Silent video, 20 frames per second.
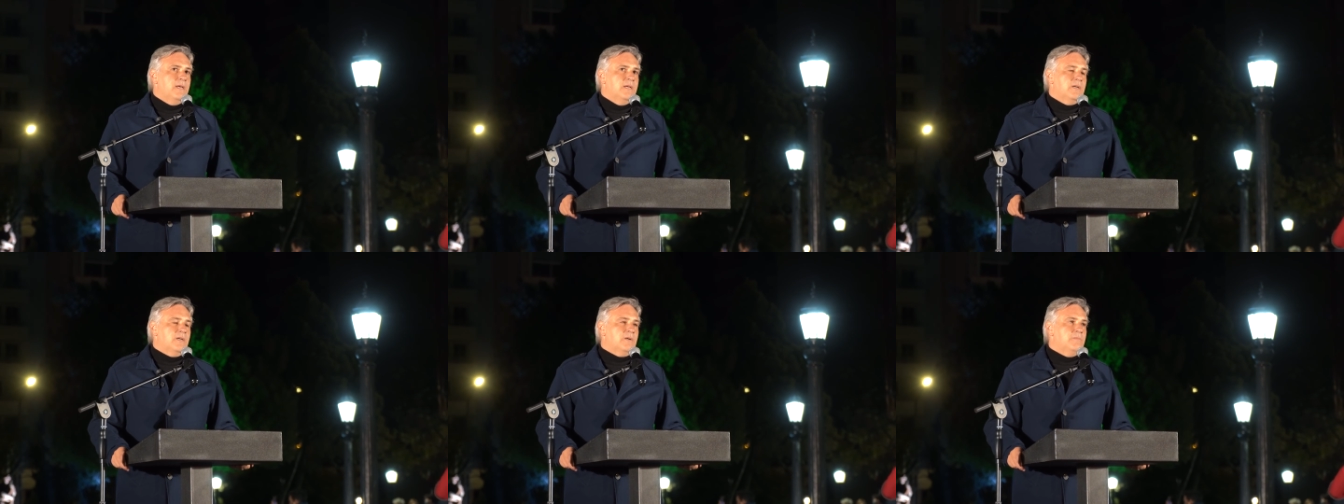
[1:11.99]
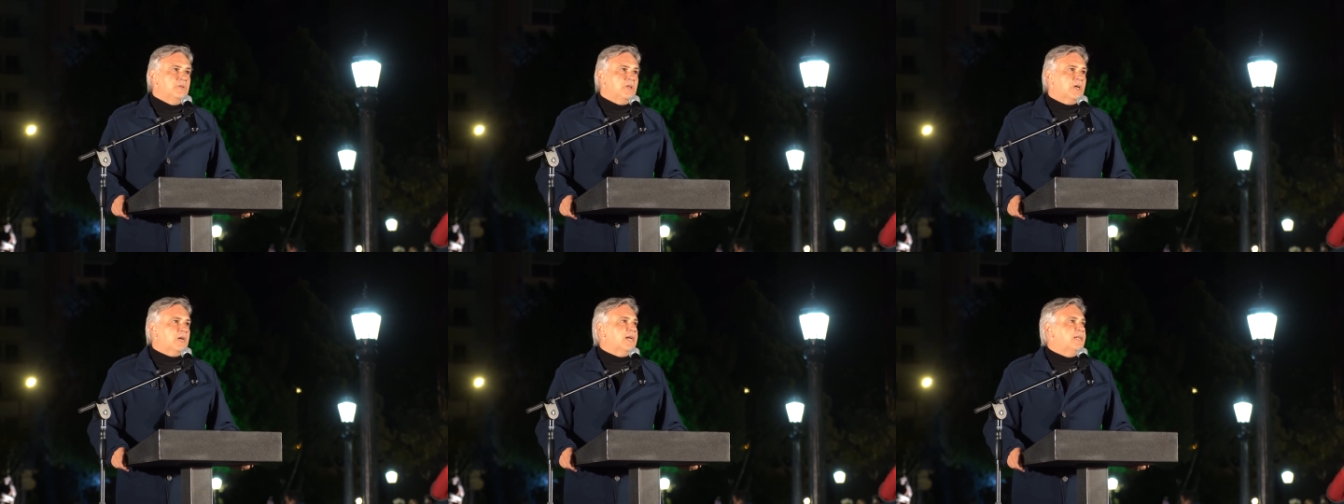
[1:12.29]

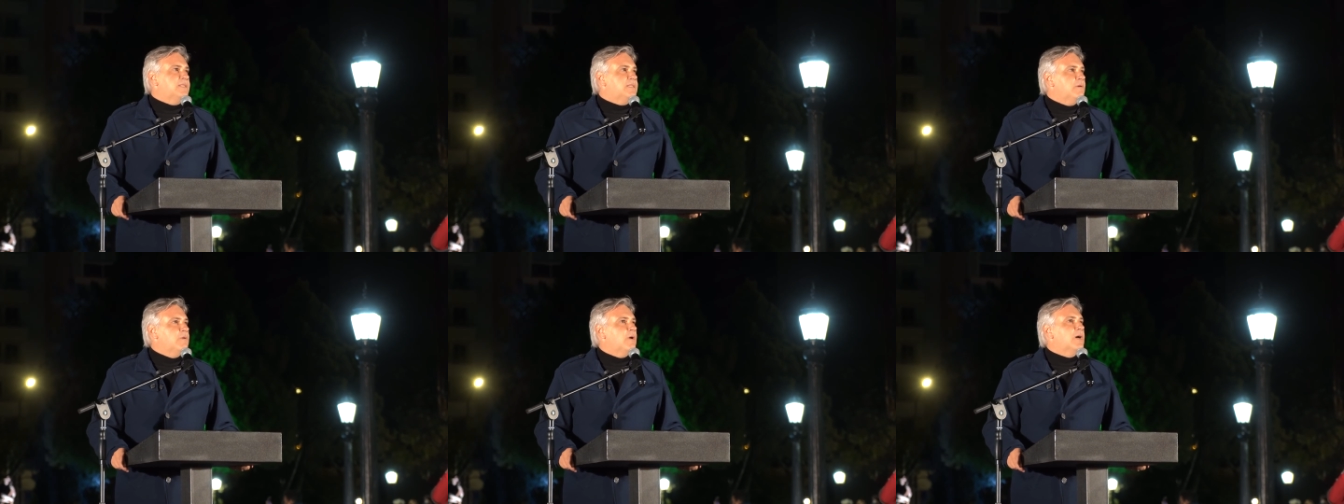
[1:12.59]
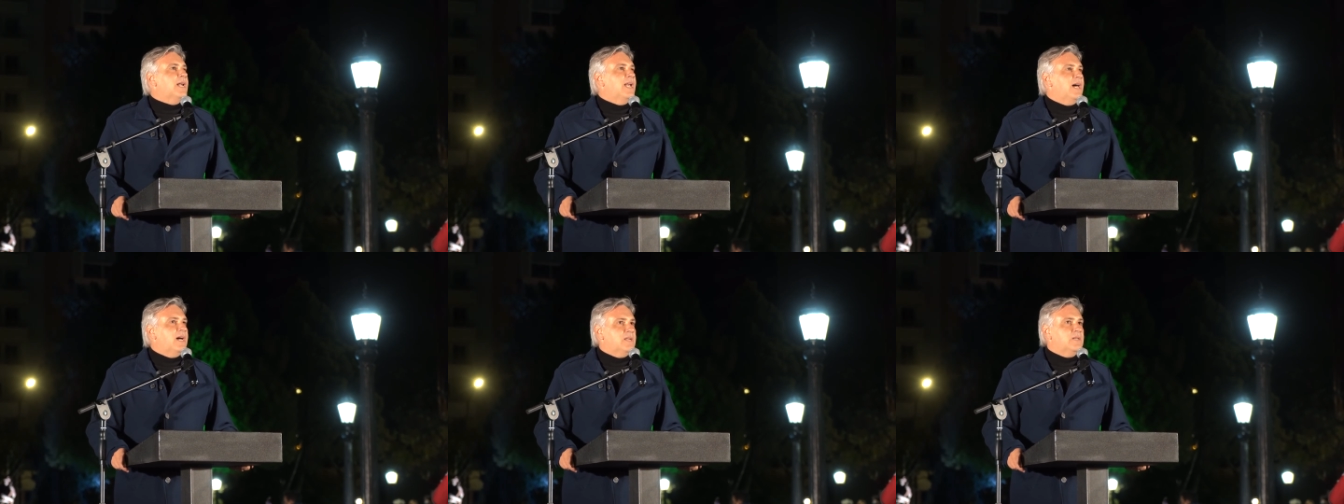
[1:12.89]
como un objetivo
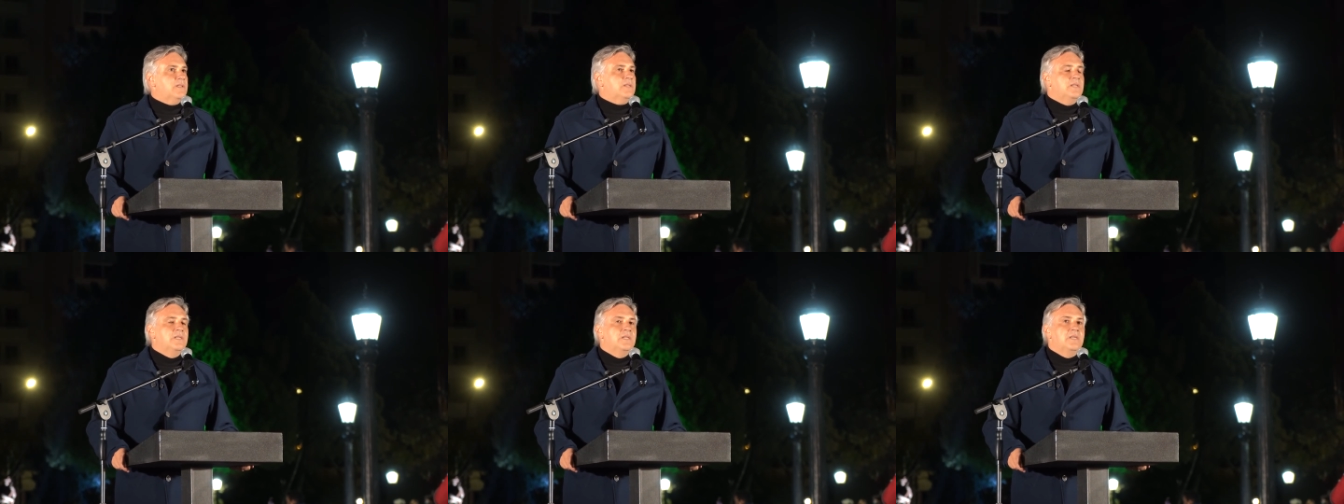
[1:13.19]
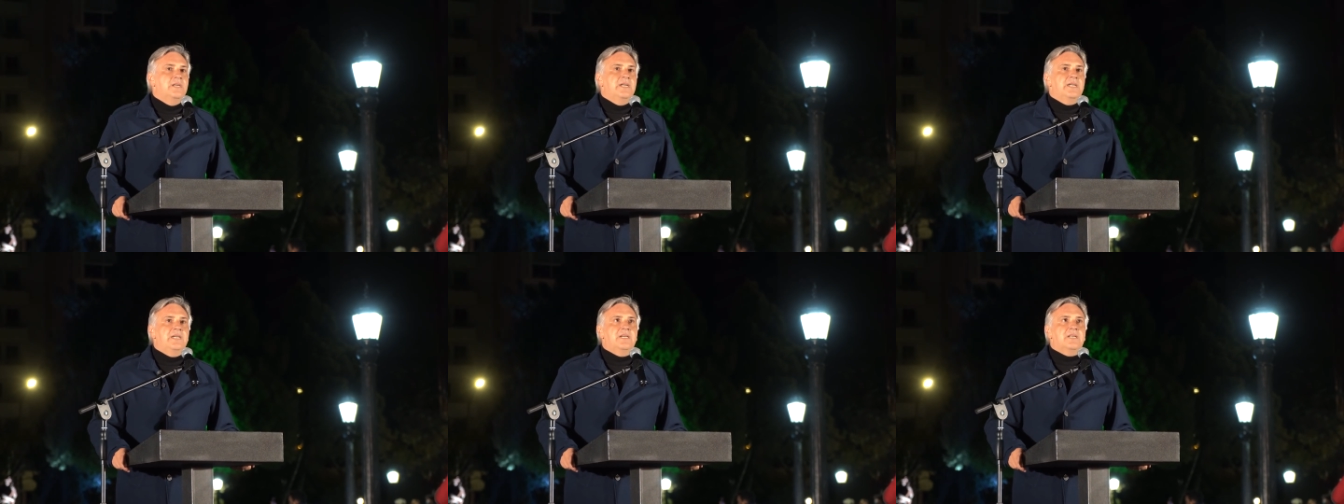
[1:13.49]
claro,
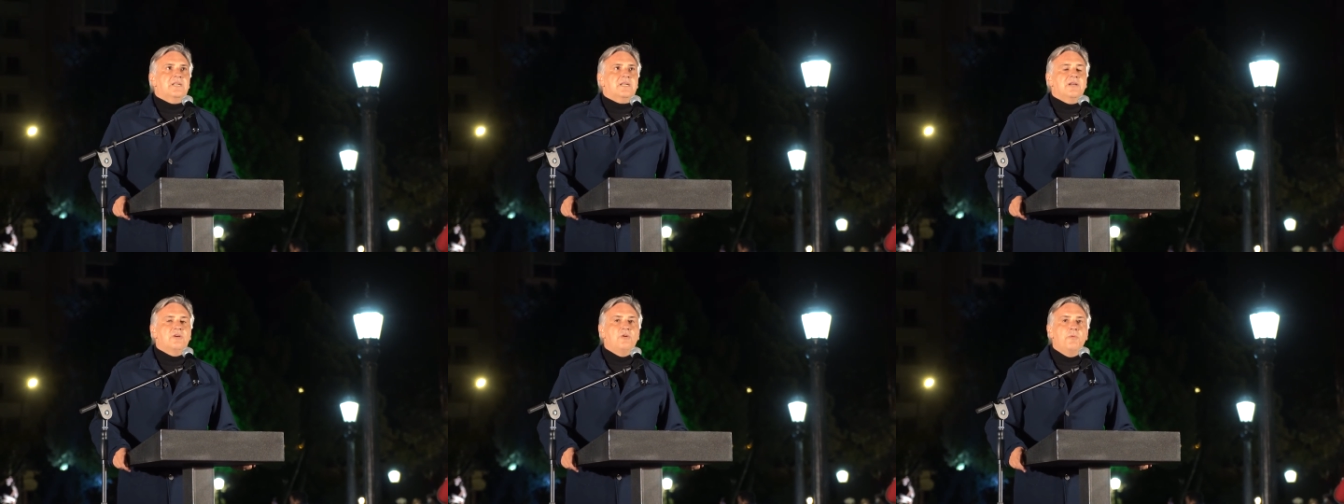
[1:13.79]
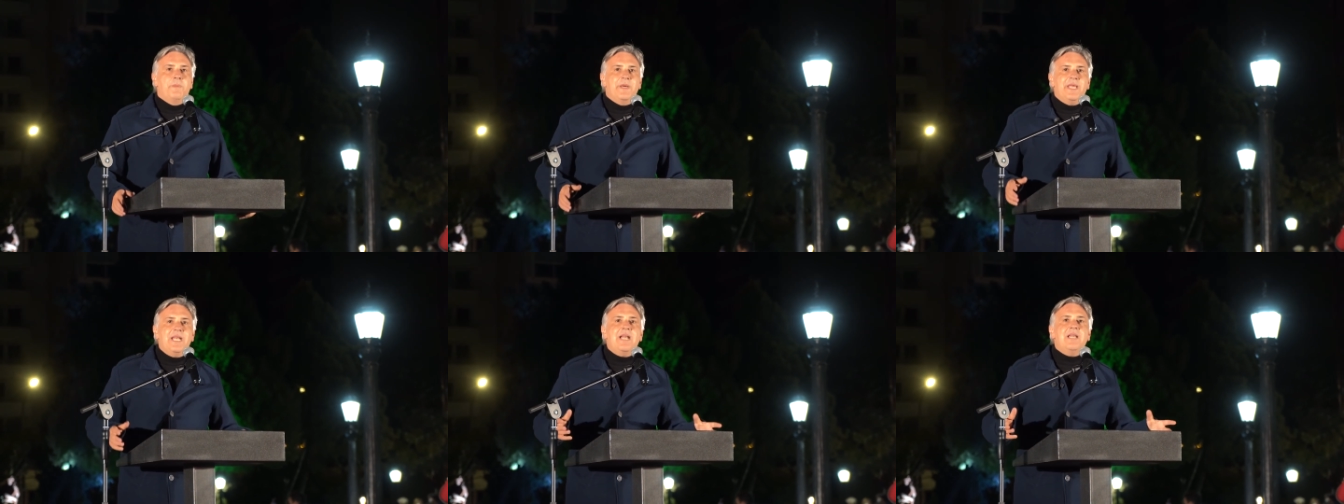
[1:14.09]
eh,
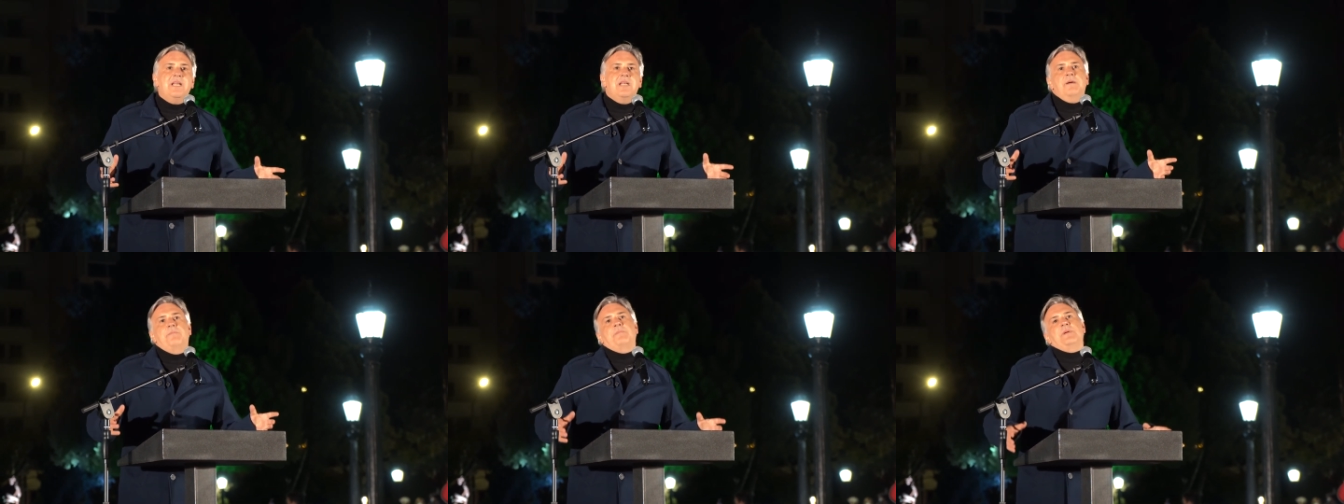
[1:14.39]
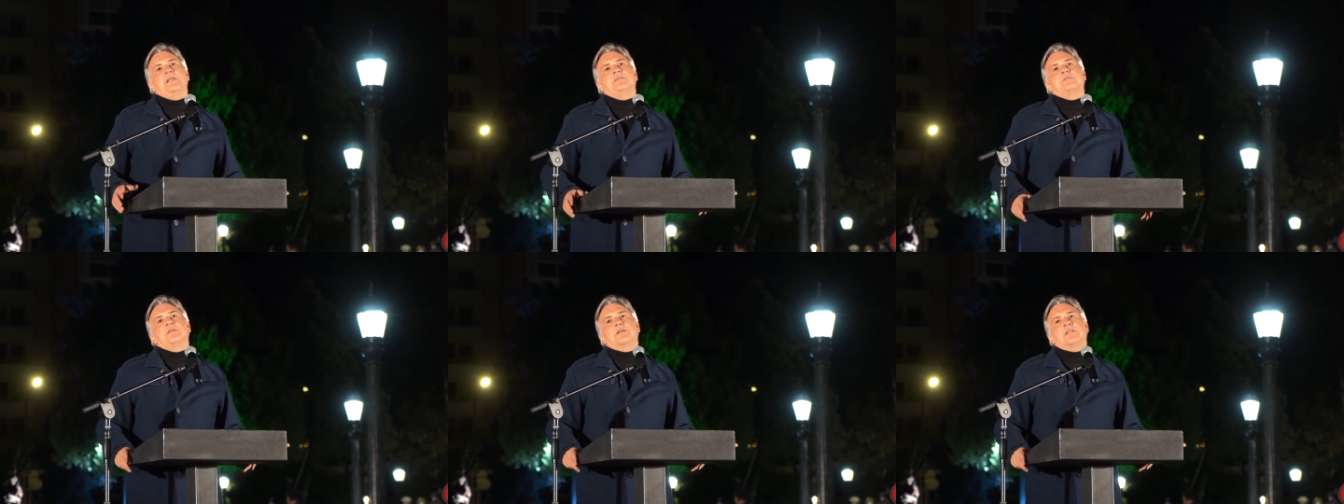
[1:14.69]
recuperar el
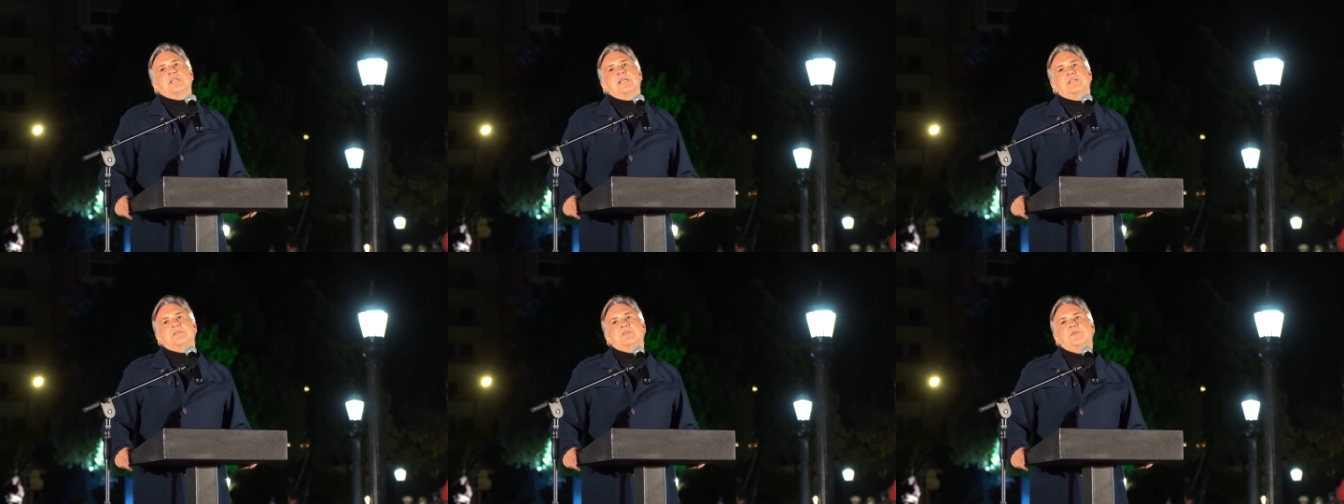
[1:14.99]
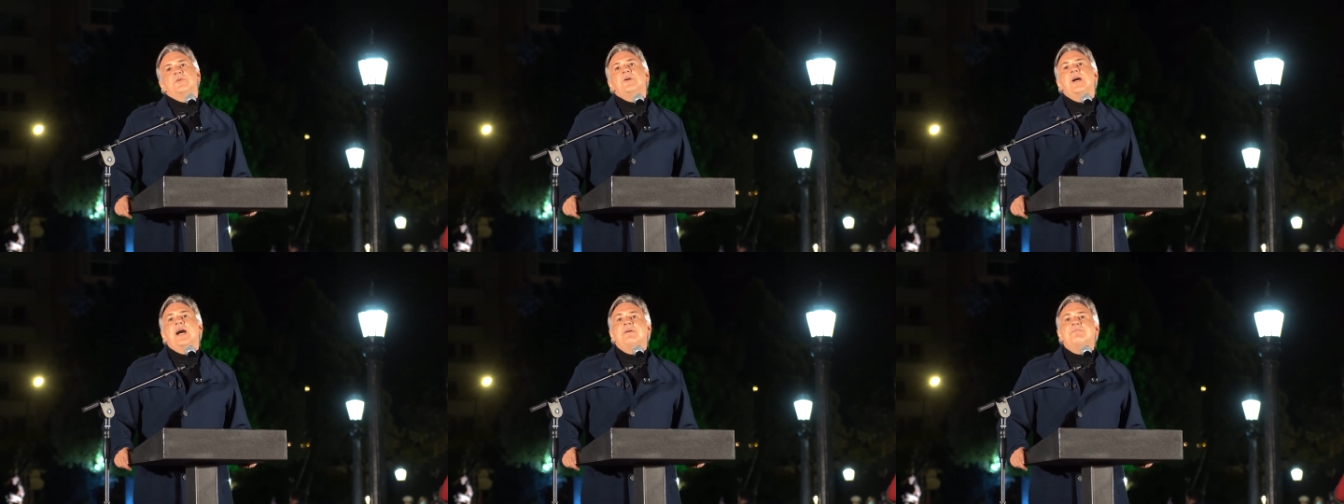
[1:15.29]
esplendor de la
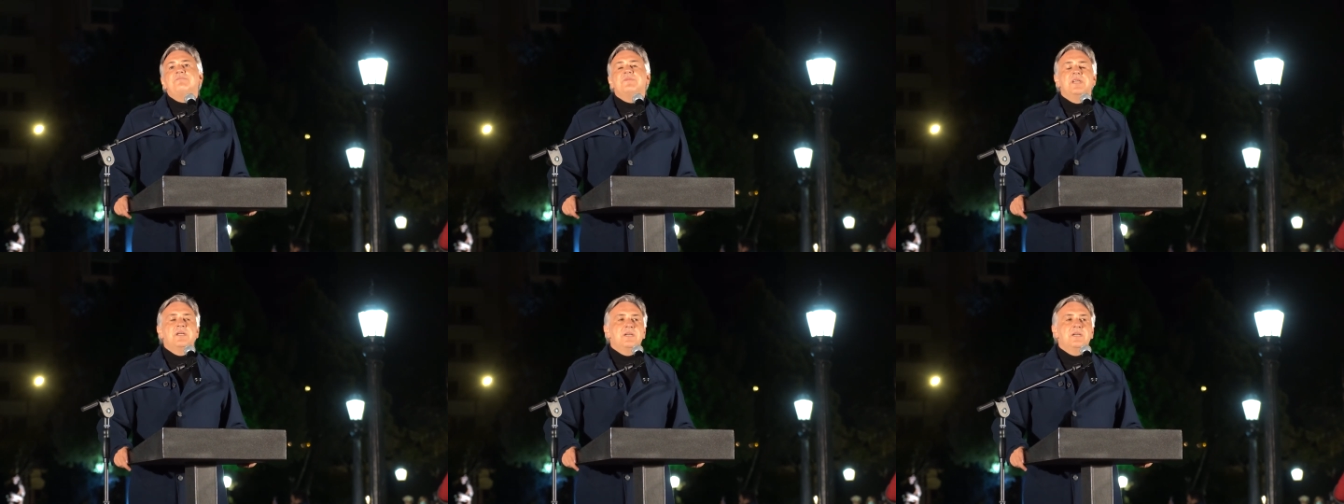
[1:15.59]
ciudad,